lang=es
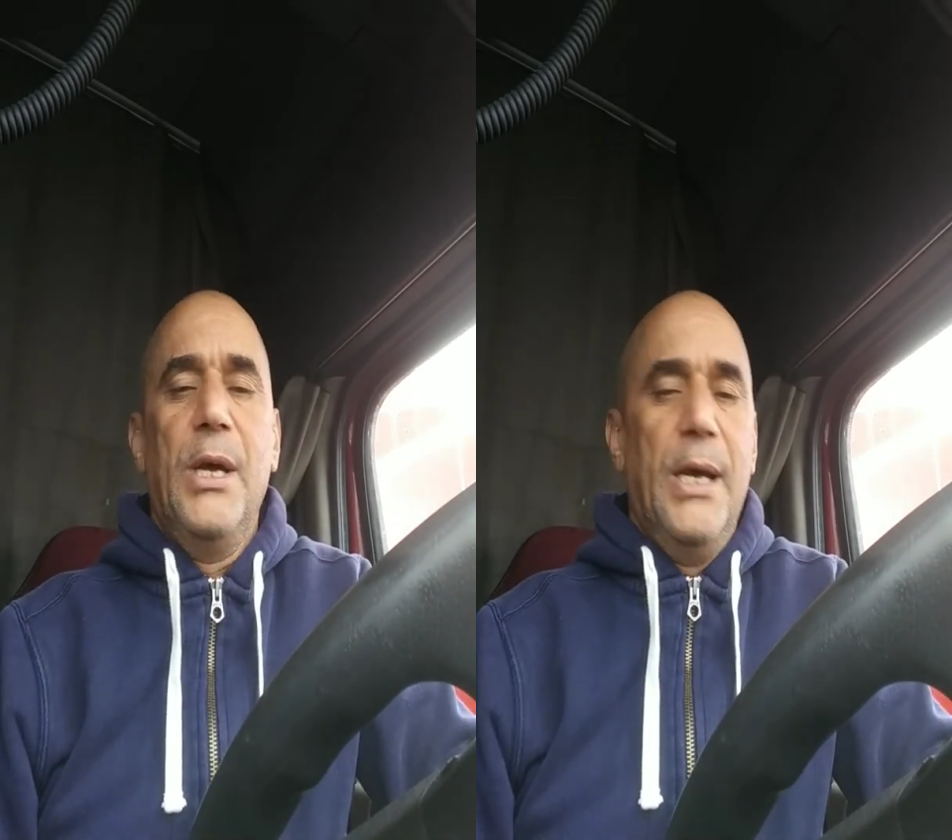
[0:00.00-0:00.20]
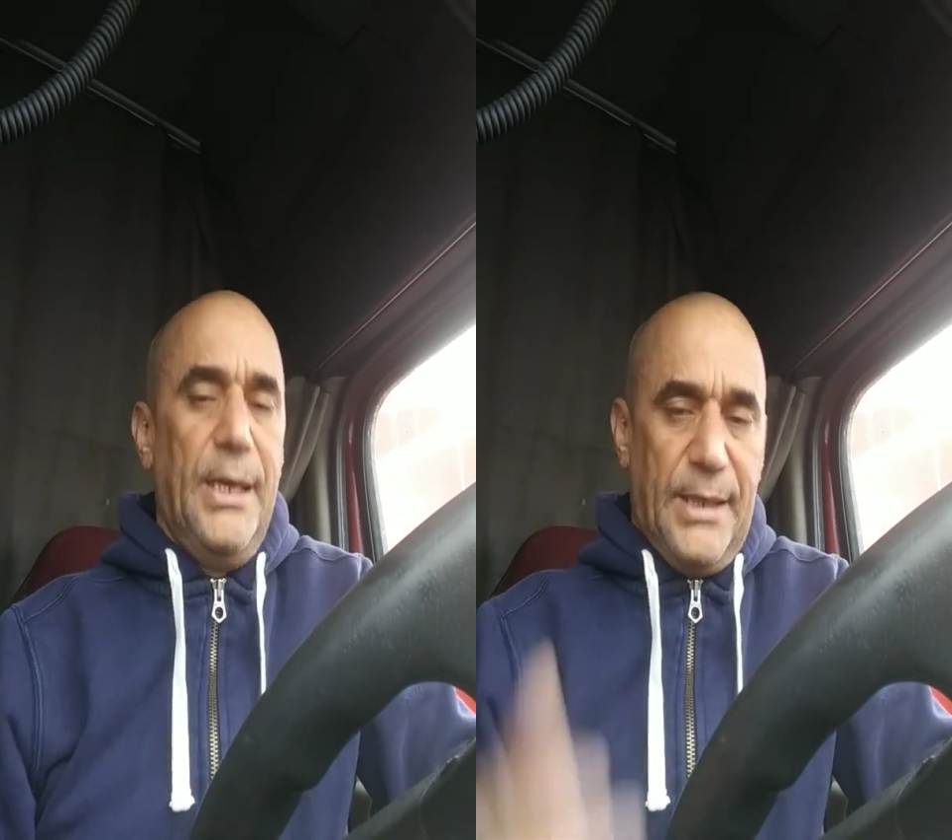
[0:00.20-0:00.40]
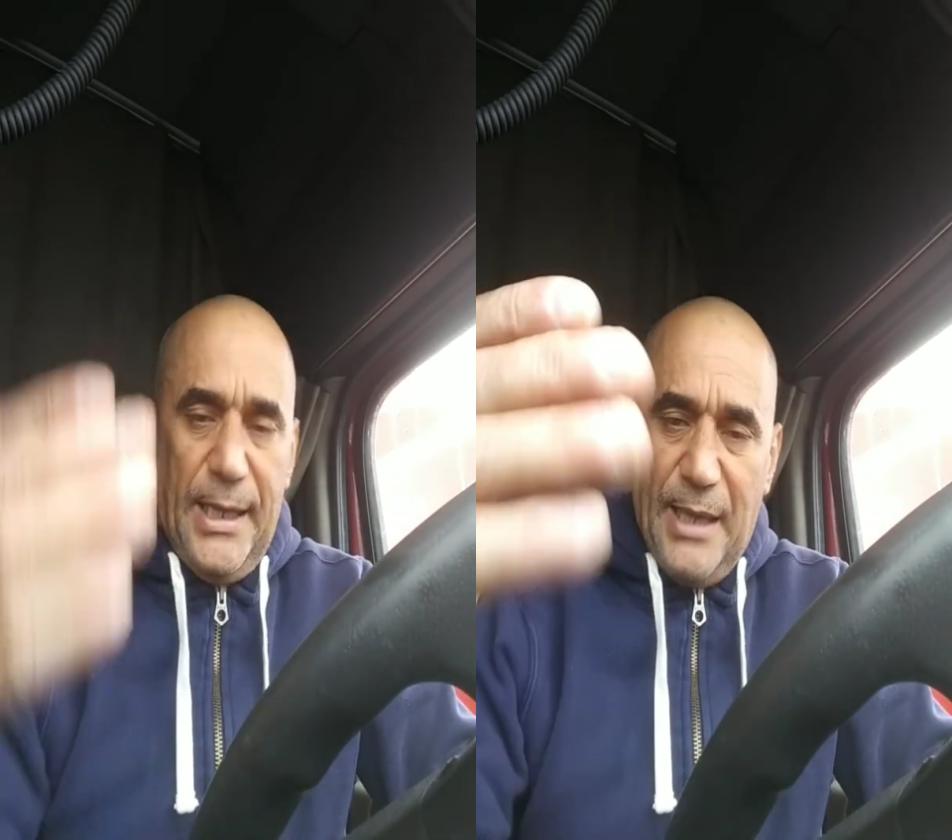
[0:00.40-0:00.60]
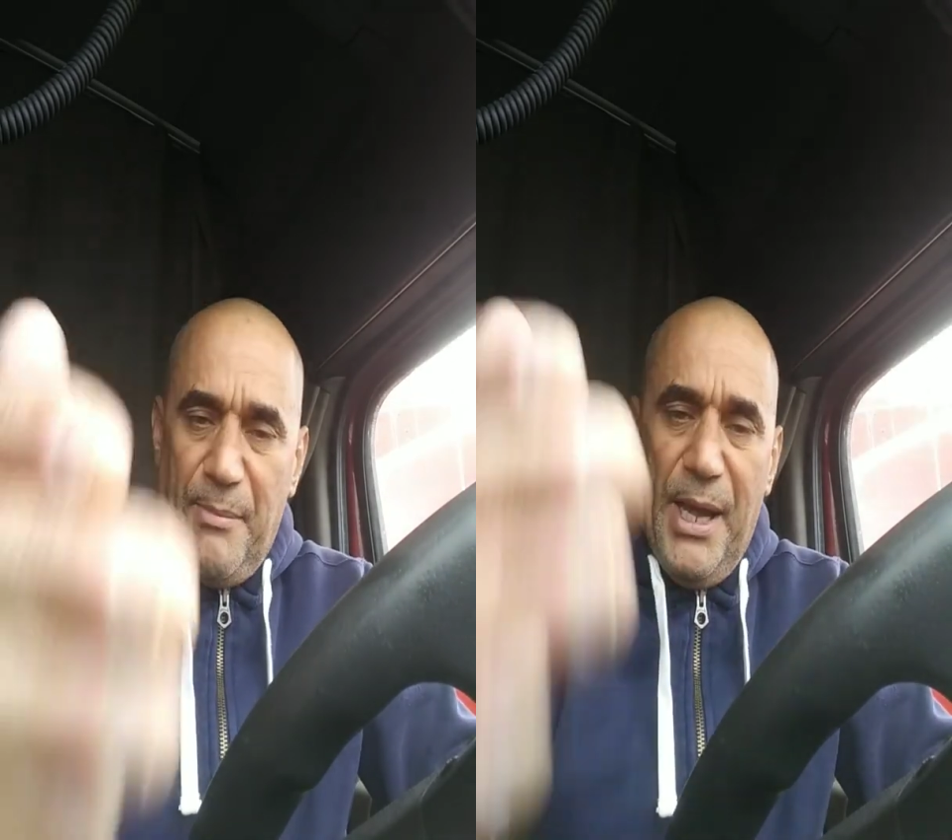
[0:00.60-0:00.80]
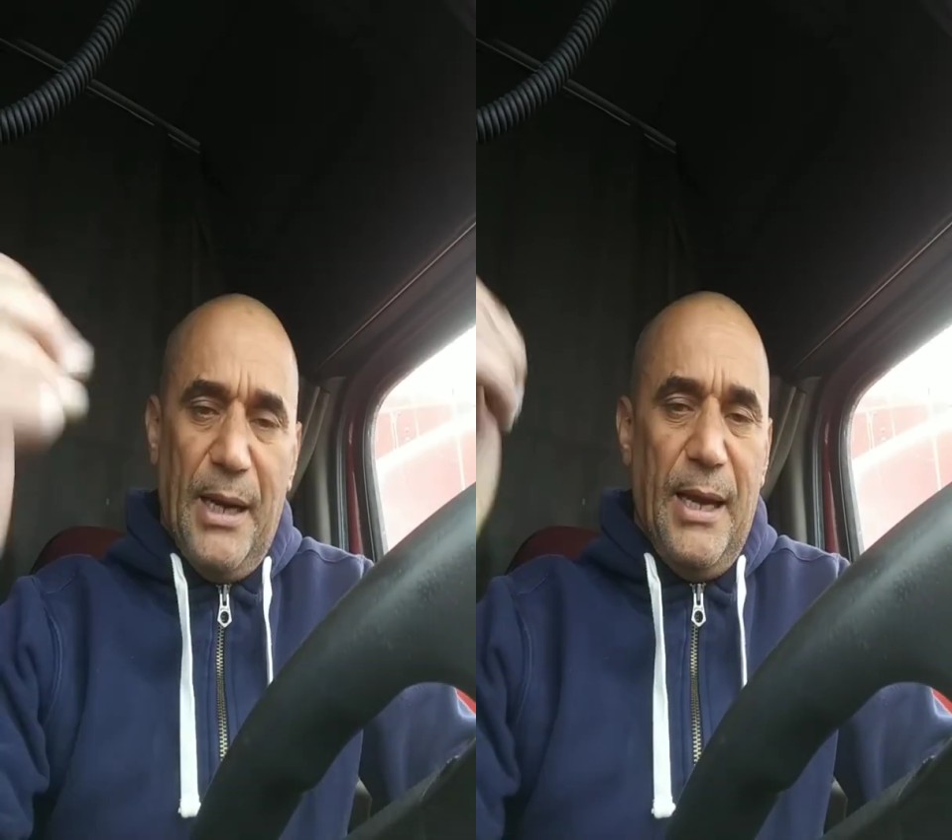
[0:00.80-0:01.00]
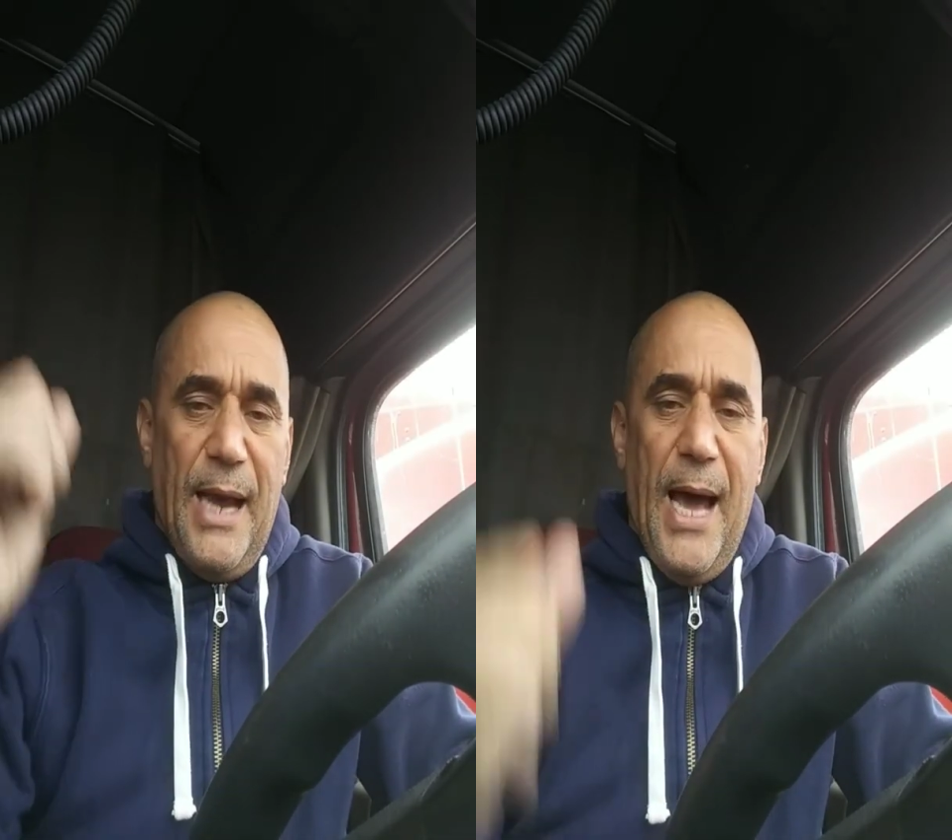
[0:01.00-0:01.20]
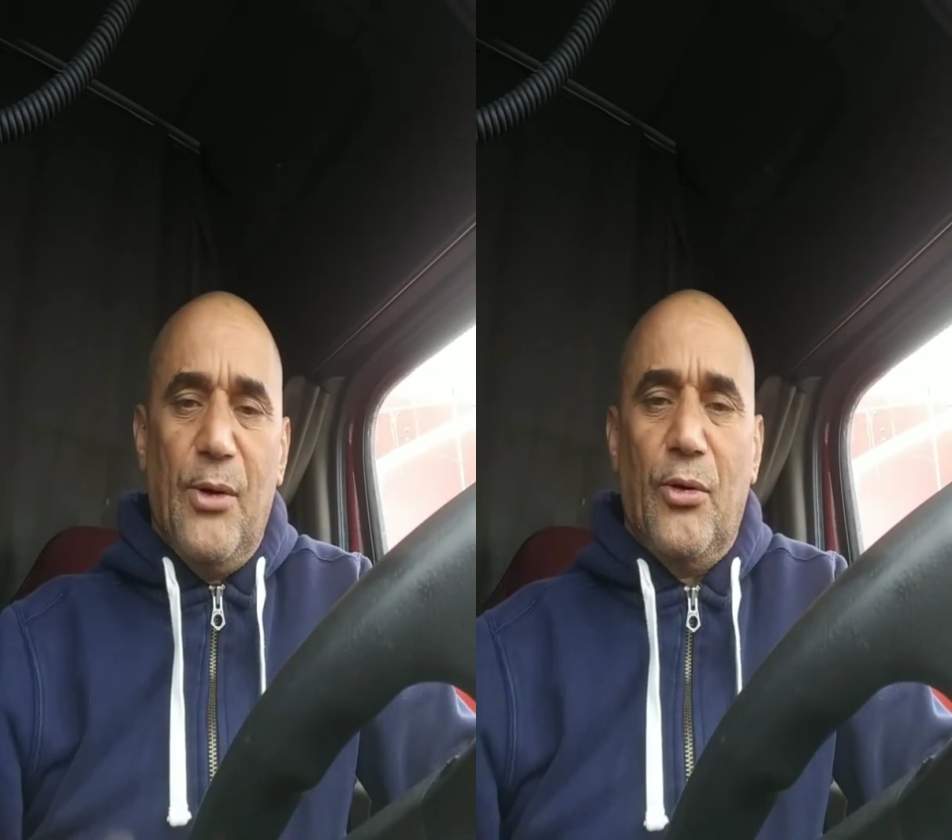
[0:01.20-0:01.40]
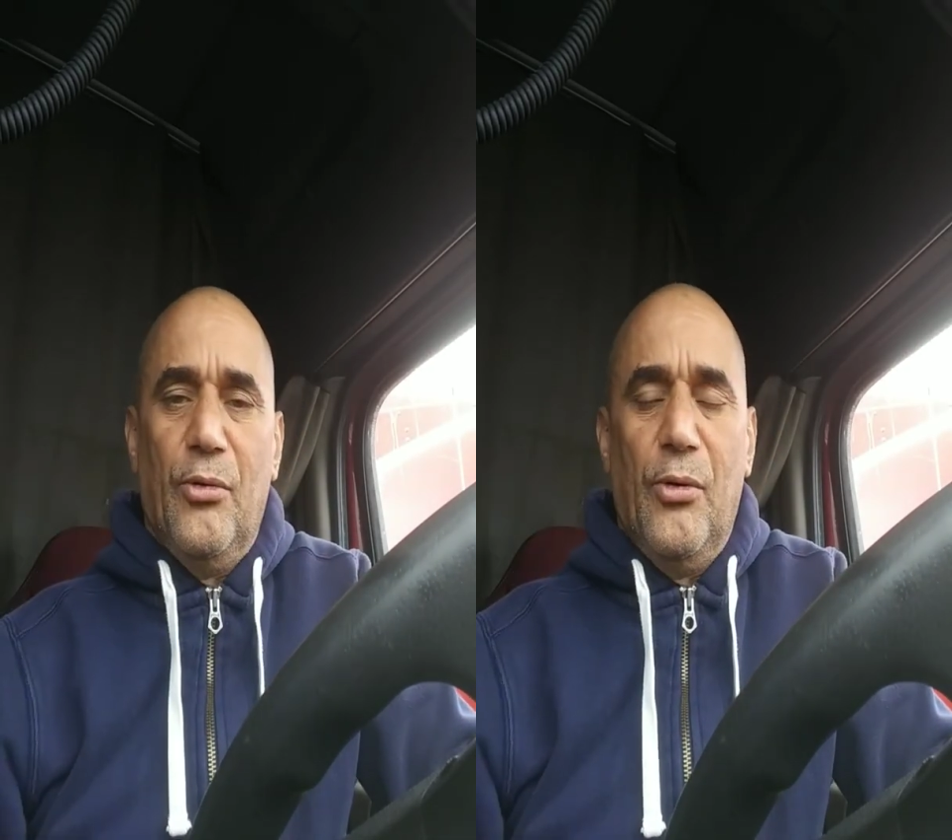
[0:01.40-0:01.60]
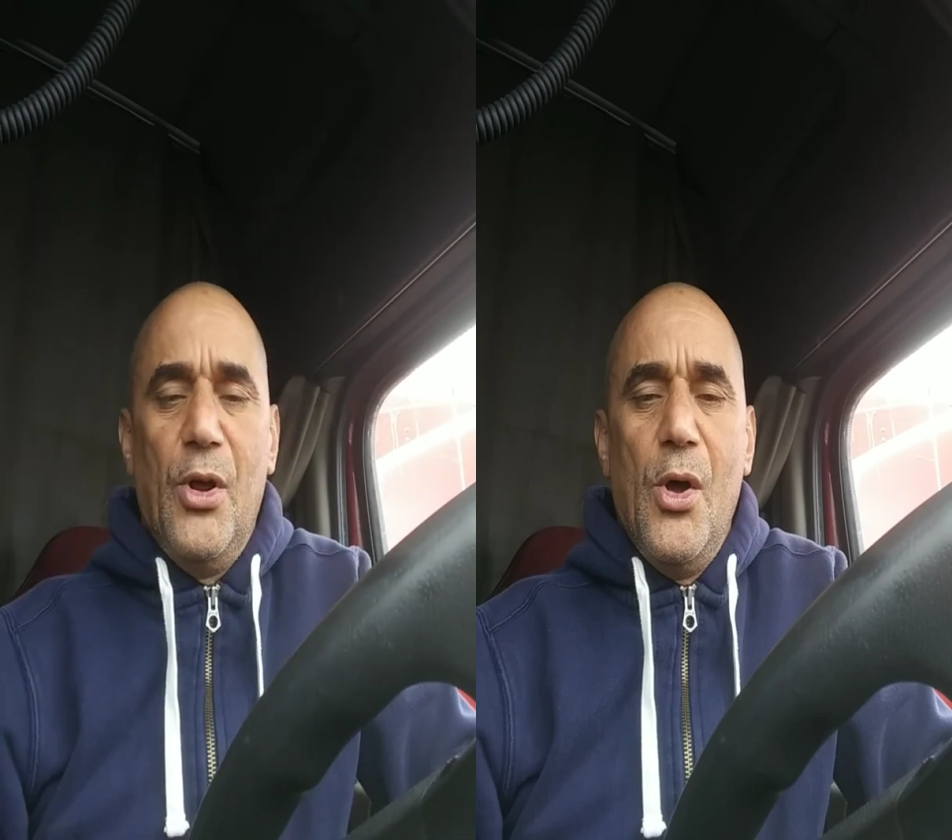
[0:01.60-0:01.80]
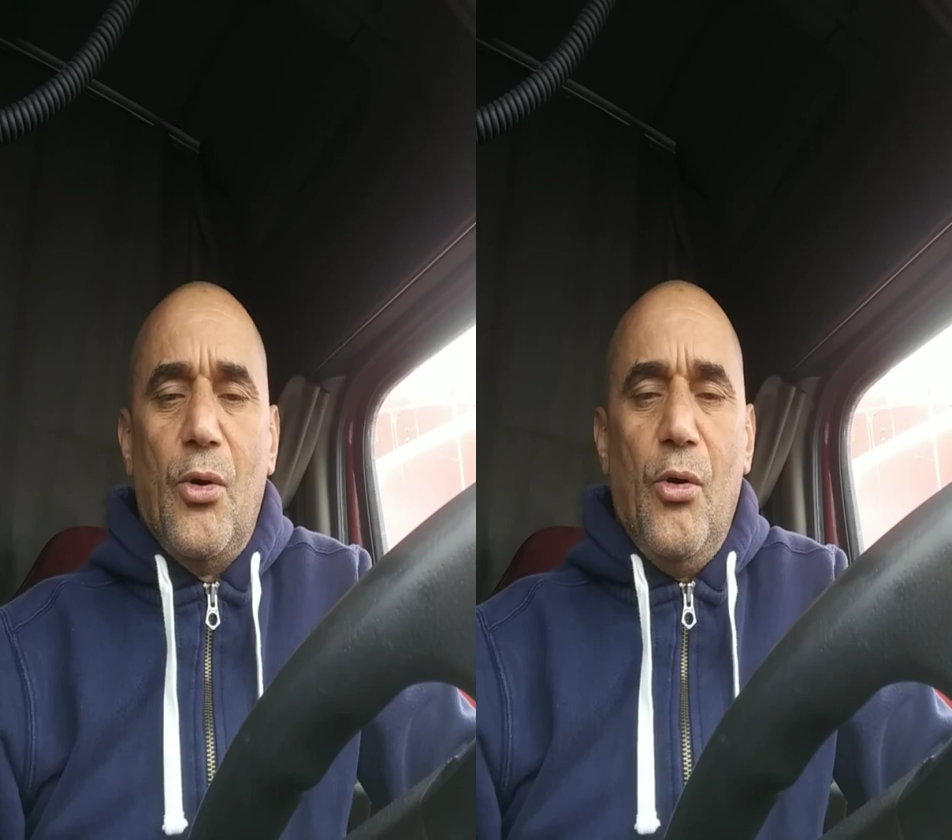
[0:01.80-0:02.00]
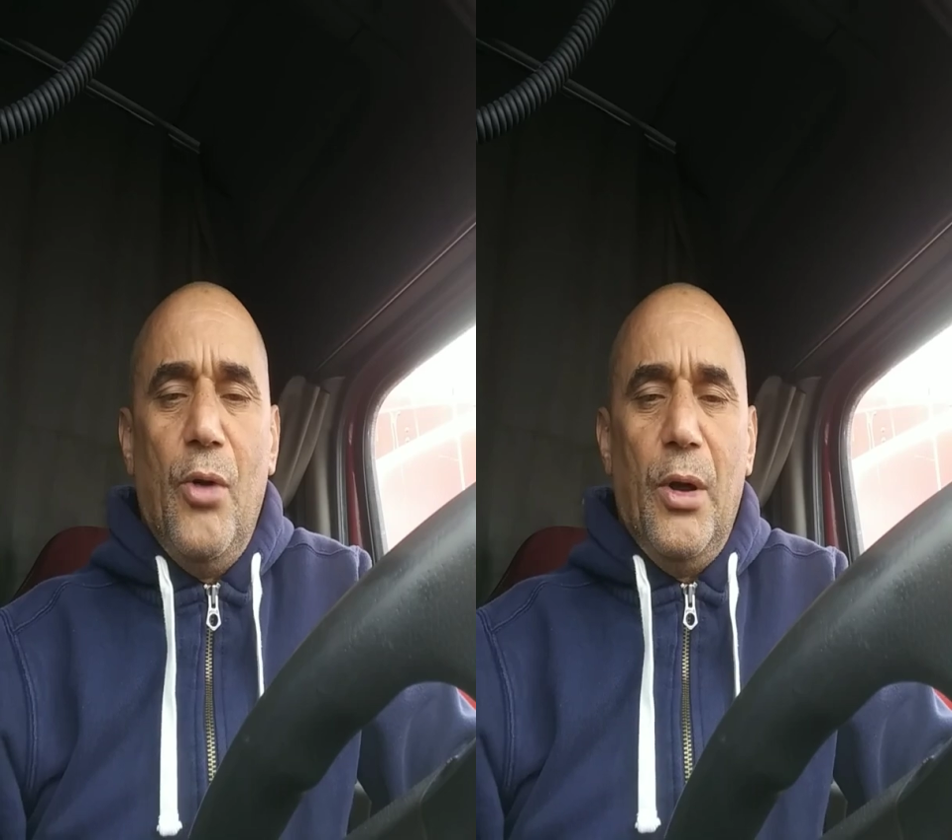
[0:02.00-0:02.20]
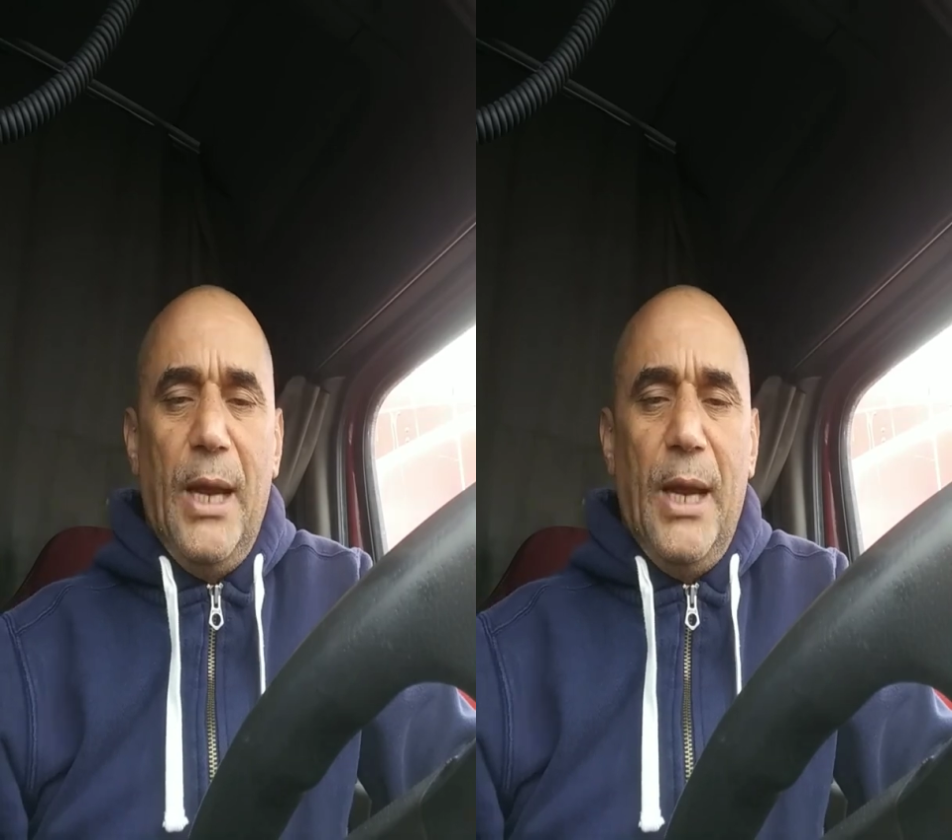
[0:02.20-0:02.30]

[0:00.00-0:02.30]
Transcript: Y está también ligado con,